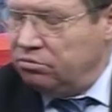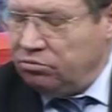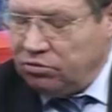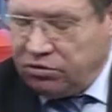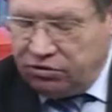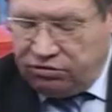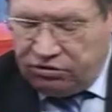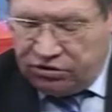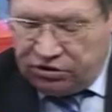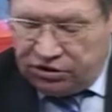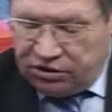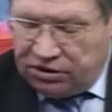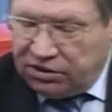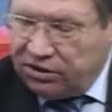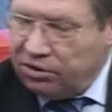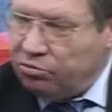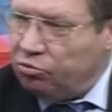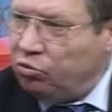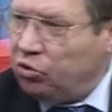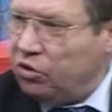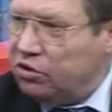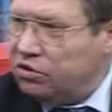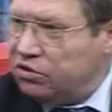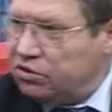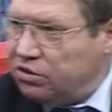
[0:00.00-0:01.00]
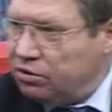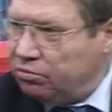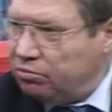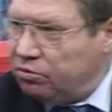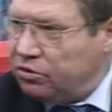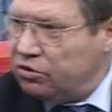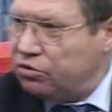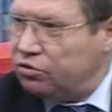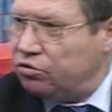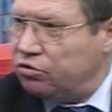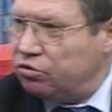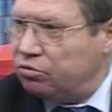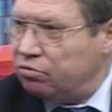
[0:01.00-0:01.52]
повышение пенсий,
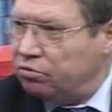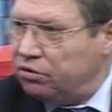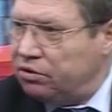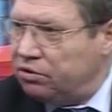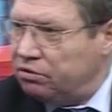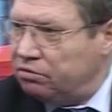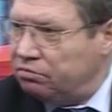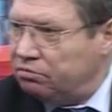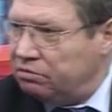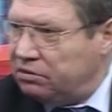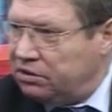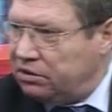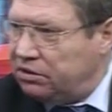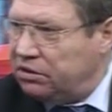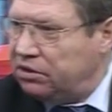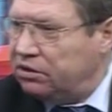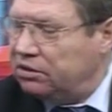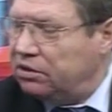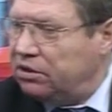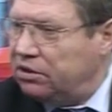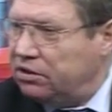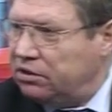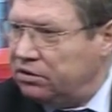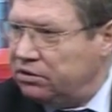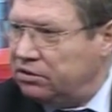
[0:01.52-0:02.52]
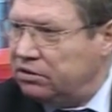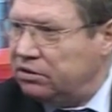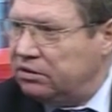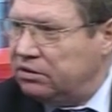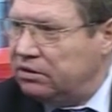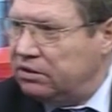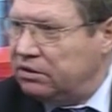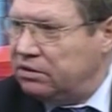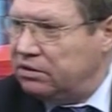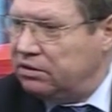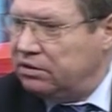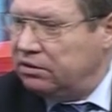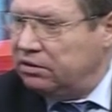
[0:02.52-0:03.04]
пособий и так далее, и так
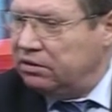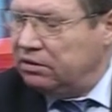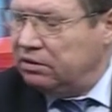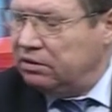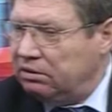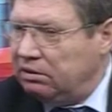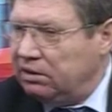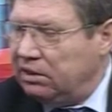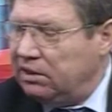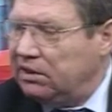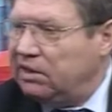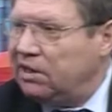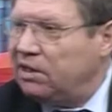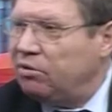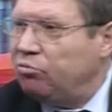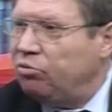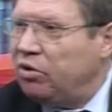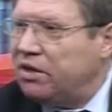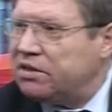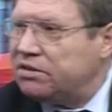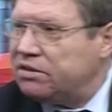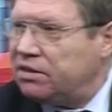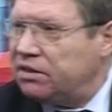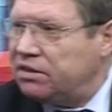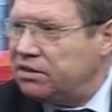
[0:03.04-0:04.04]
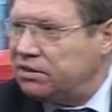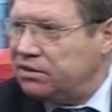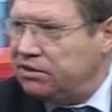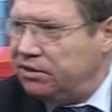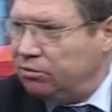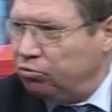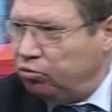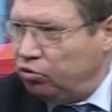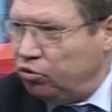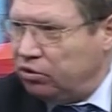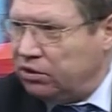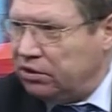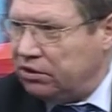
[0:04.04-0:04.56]
далее. Это обязанность
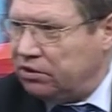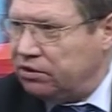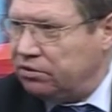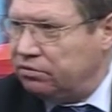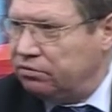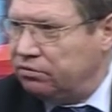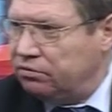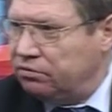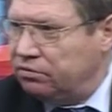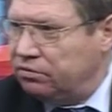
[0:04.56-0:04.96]
депутатов,